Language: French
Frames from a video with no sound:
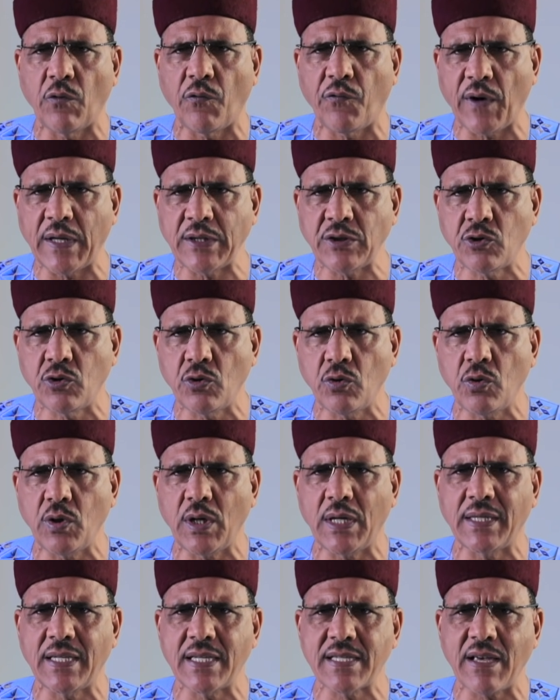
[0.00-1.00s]
Fantio
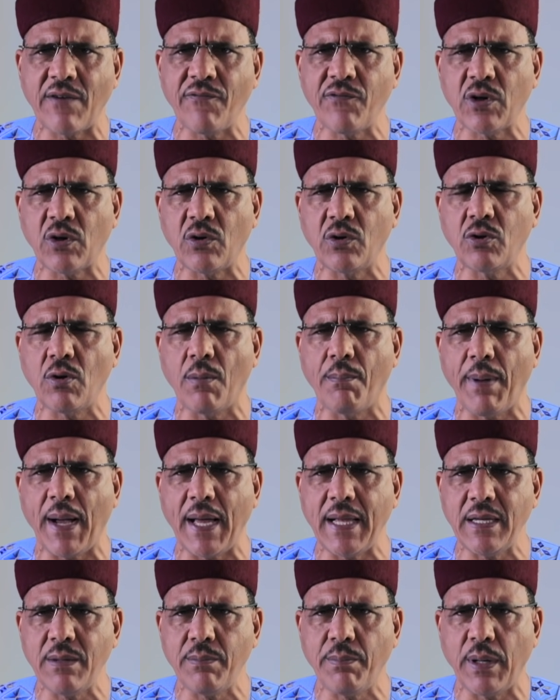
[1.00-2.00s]
et des environs de Bani